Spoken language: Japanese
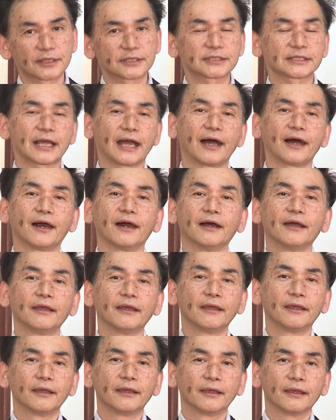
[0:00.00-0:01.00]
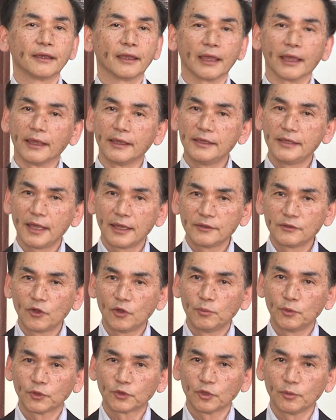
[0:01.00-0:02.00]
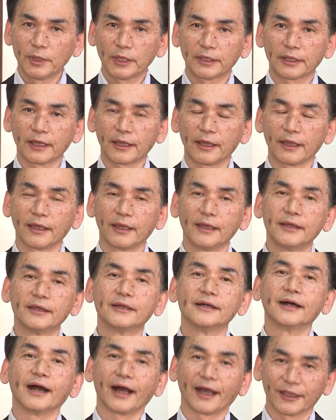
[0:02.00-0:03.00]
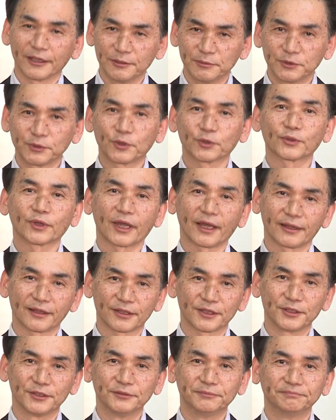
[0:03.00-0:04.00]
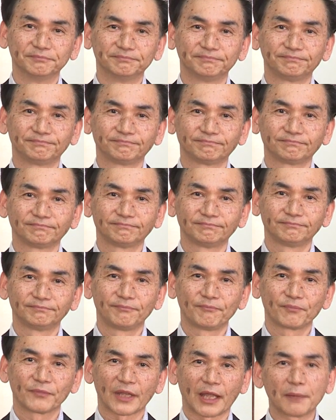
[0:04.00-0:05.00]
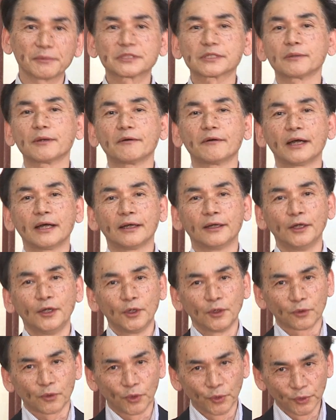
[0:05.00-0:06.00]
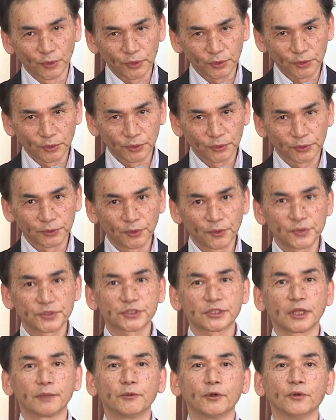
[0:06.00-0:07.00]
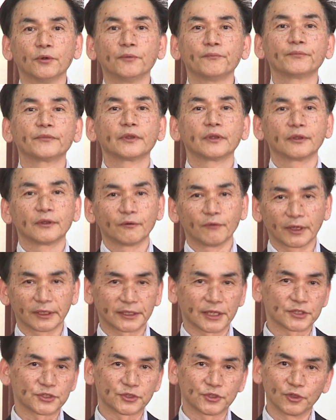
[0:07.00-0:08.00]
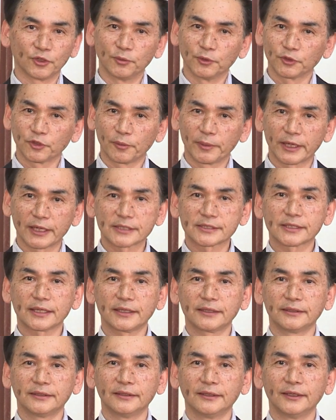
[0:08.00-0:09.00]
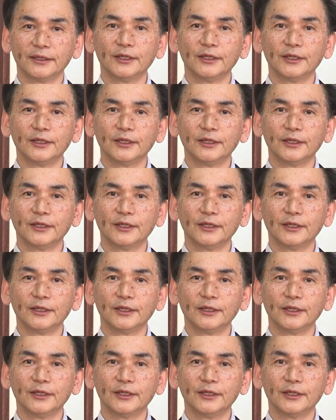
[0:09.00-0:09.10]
ですが永遠を求めて歩むことができる神様はこのことを通しても私を求めなさい